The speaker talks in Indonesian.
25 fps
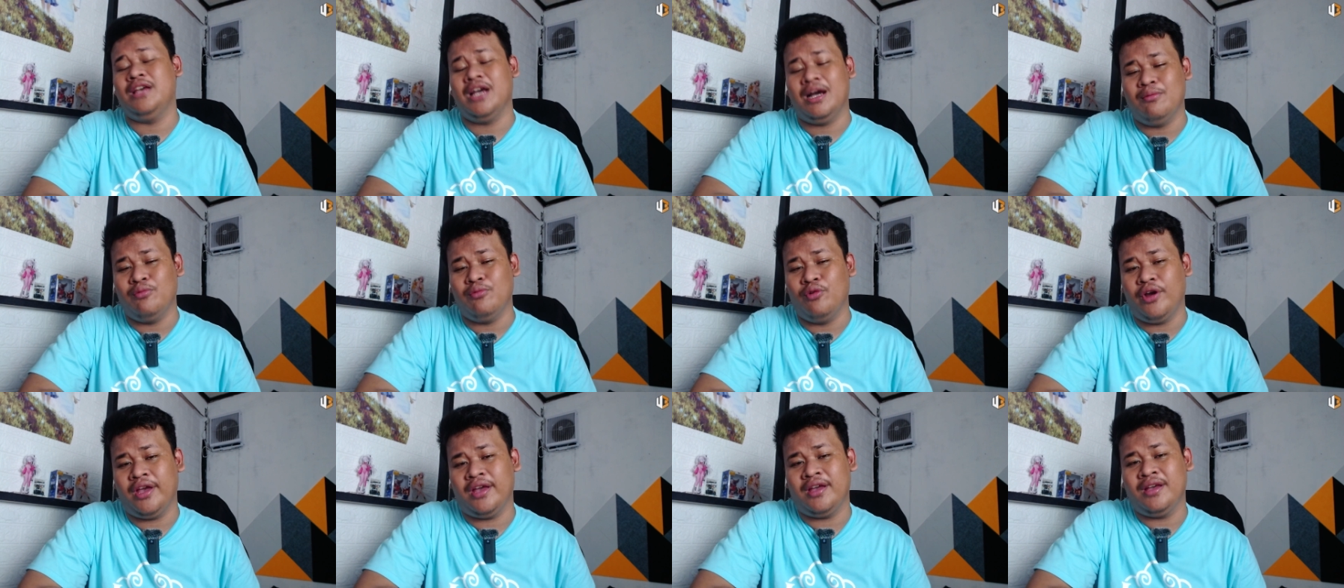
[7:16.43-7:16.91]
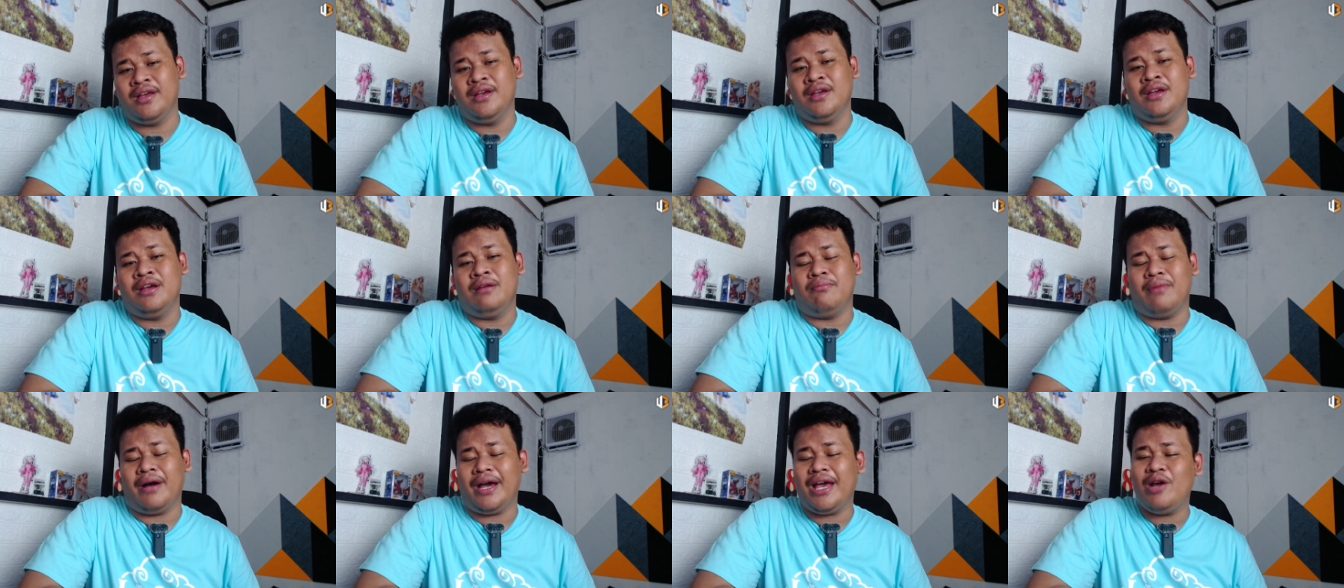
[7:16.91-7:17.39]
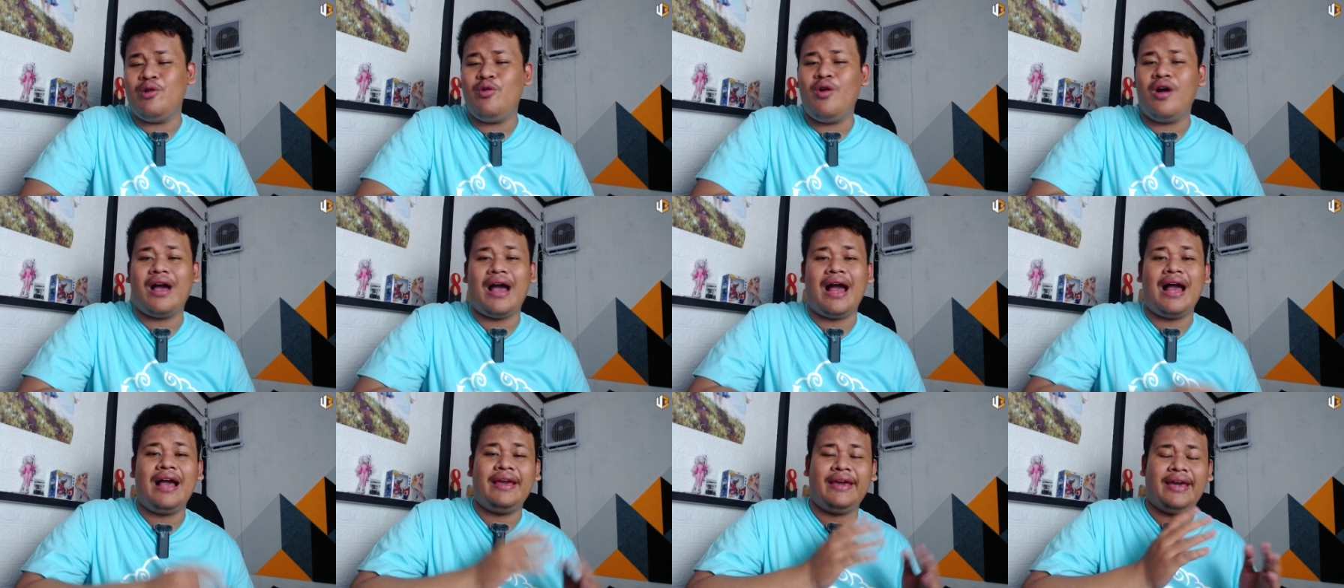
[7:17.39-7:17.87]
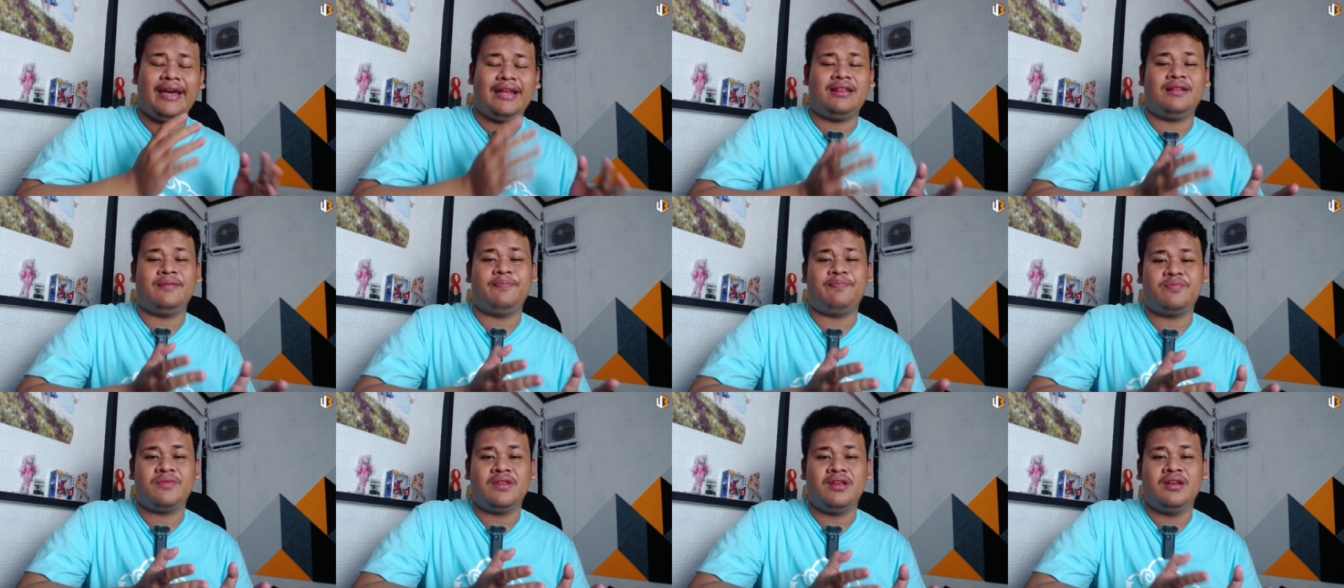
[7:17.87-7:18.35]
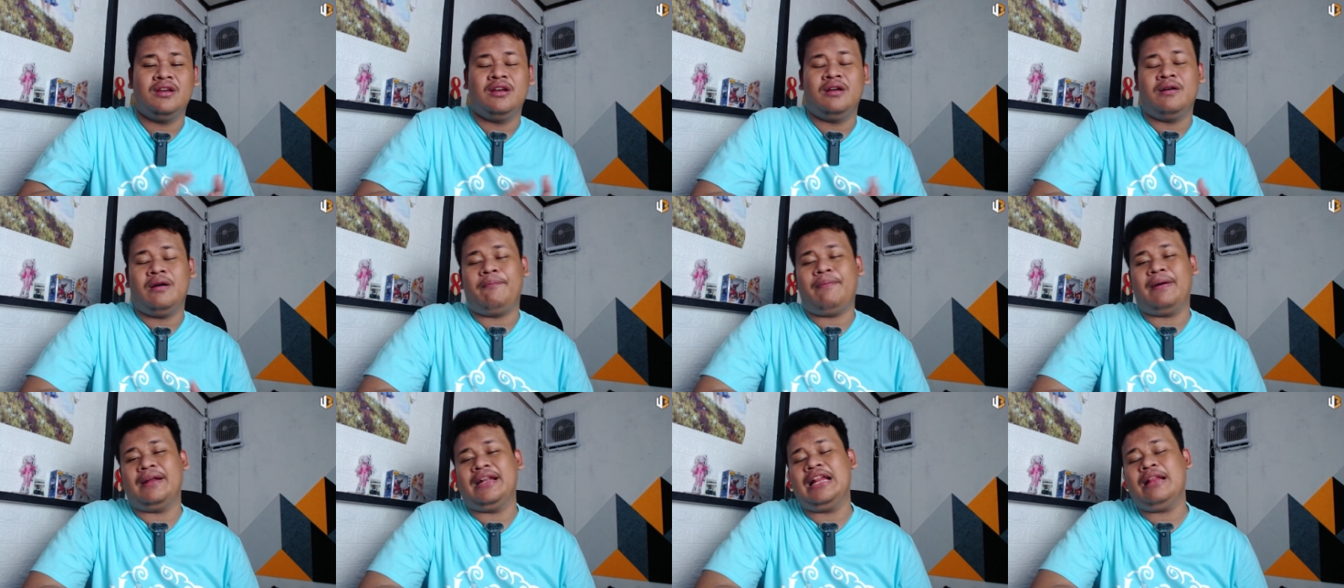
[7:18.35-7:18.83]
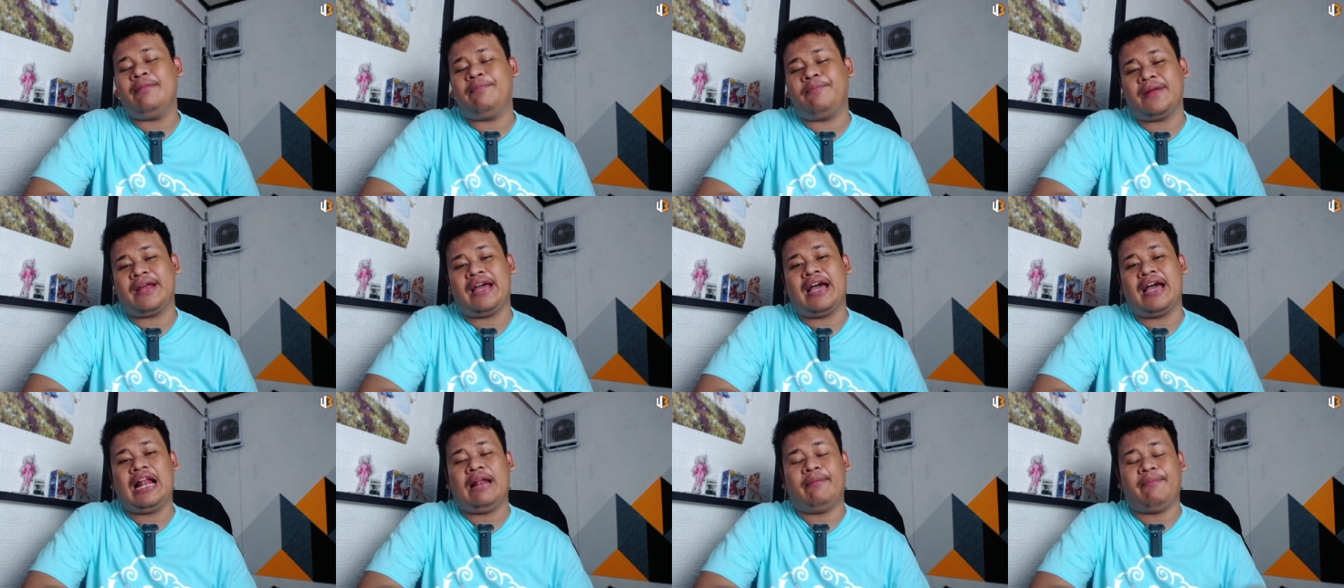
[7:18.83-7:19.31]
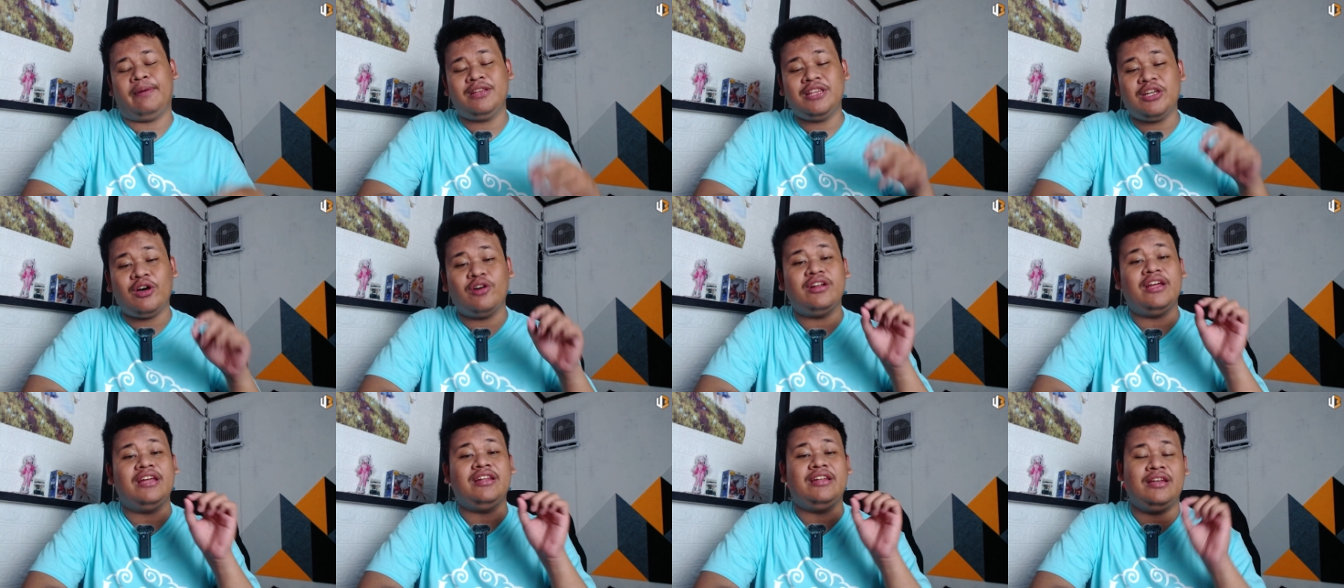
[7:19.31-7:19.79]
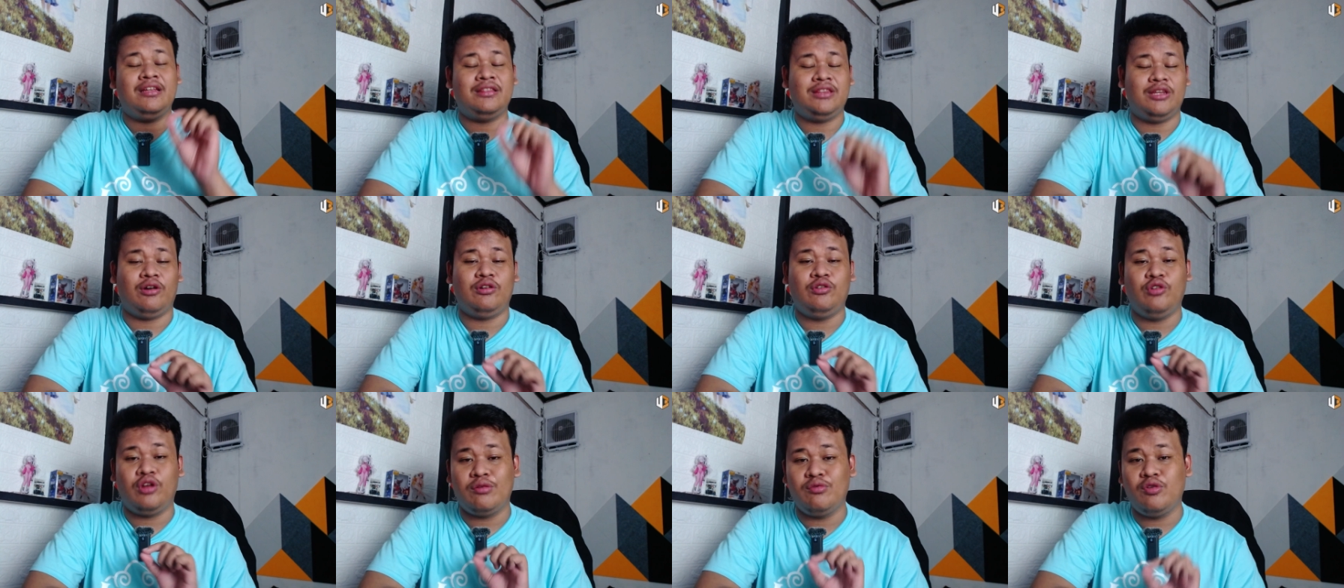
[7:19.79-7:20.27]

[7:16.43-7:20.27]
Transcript: boy makanya gue kaget padahal pre alpha tahun ini tahun